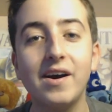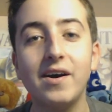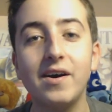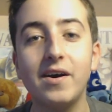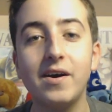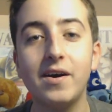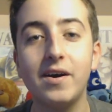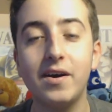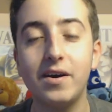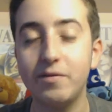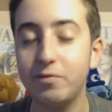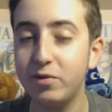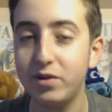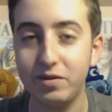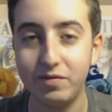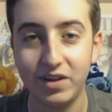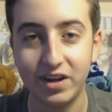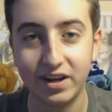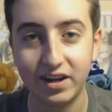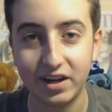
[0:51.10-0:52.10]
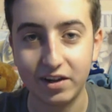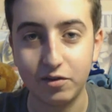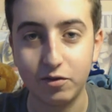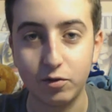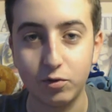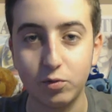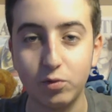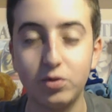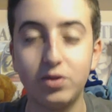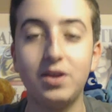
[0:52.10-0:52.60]
eh, quindi vi
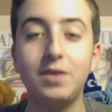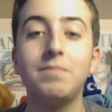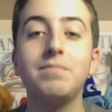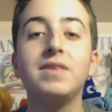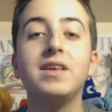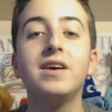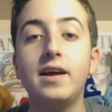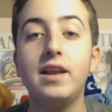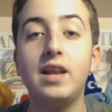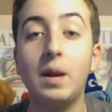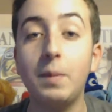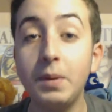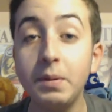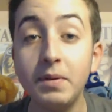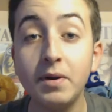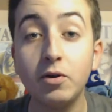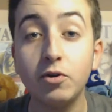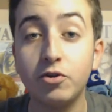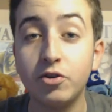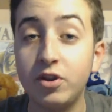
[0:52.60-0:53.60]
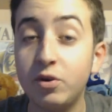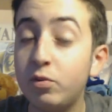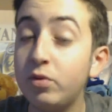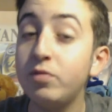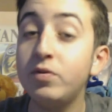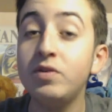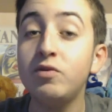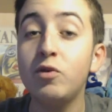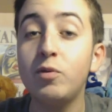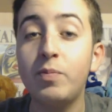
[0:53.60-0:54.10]
ringrazio tutti. La prima cosa di
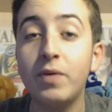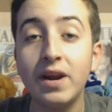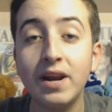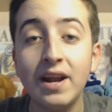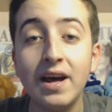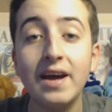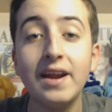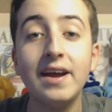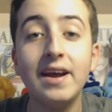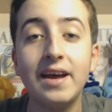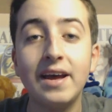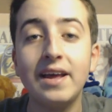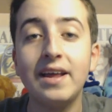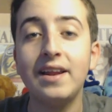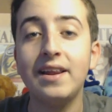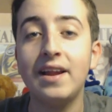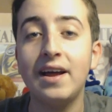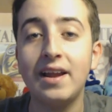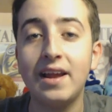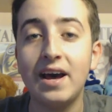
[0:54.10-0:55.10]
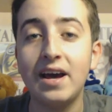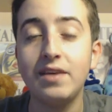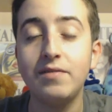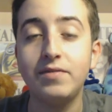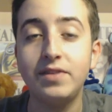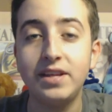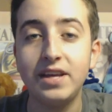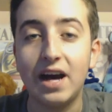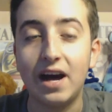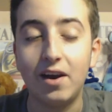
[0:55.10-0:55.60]
cui volevo parlare è la
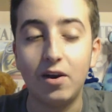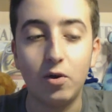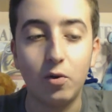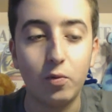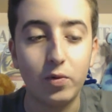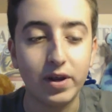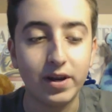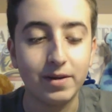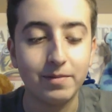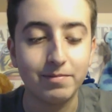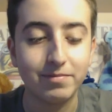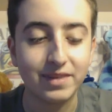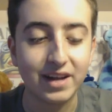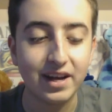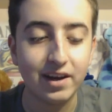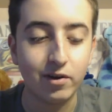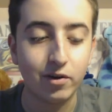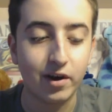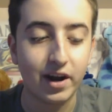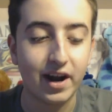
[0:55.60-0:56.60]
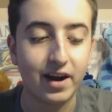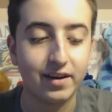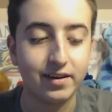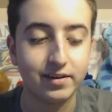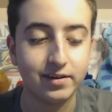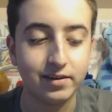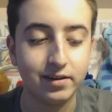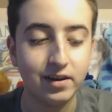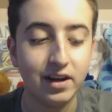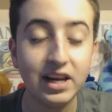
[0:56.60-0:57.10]
live di Halloween.
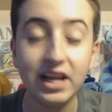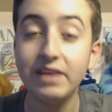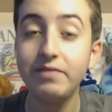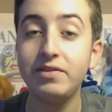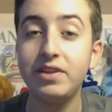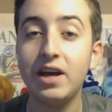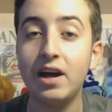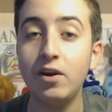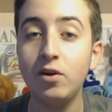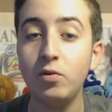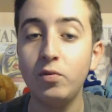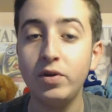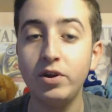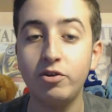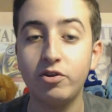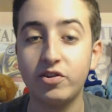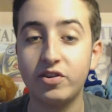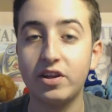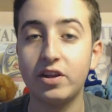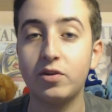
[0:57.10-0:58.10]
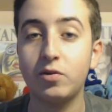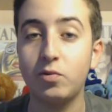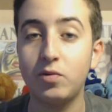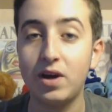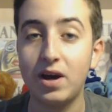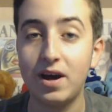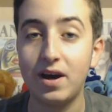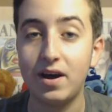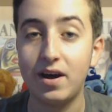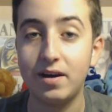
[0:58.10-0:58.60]
Allora, eh, la live di Halloween c'è stata
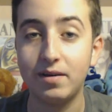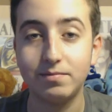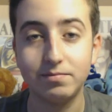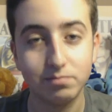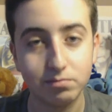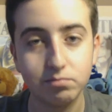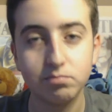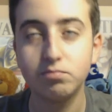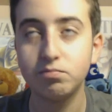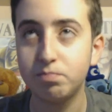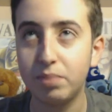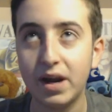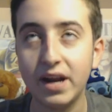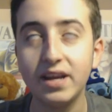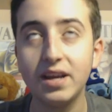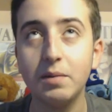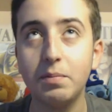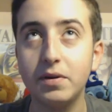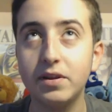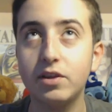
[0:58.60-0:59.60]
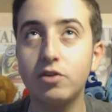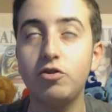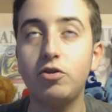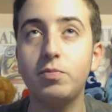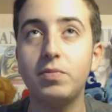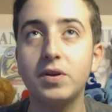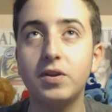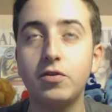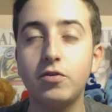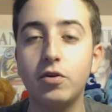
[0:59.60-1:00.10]
una mh, mm, parecchia
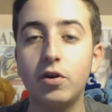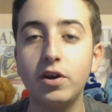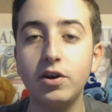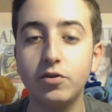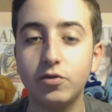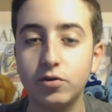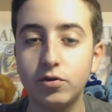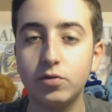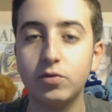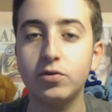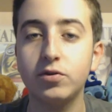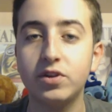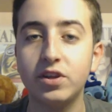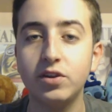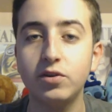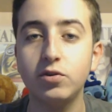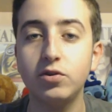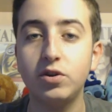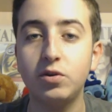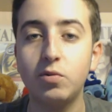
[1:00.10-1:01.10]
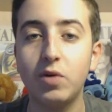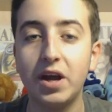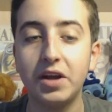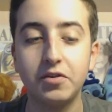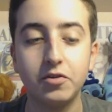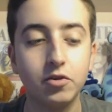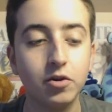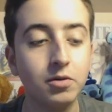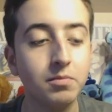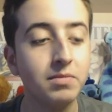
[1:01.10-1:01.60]
partecipazione, sono contento di
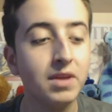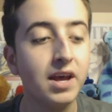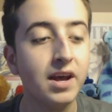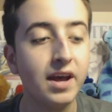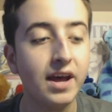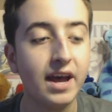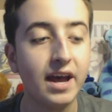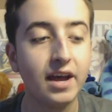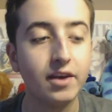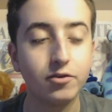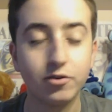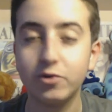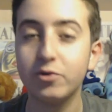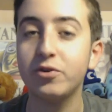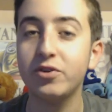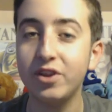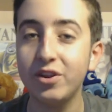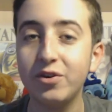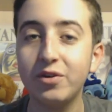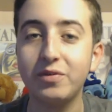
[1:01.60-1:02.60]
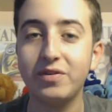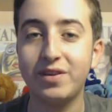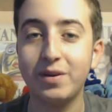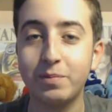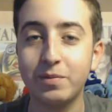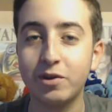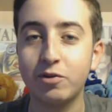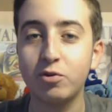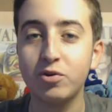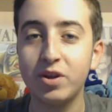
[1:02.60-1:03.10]
questo e sono contento che vi
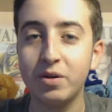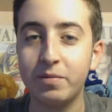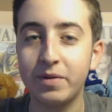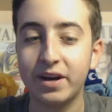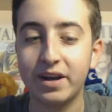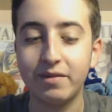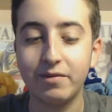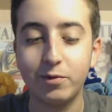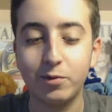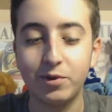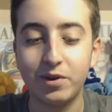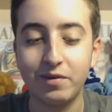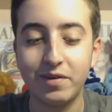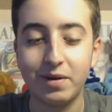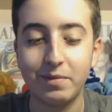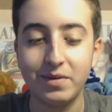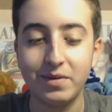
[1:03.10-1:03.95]
sia piaciuta perché è venuta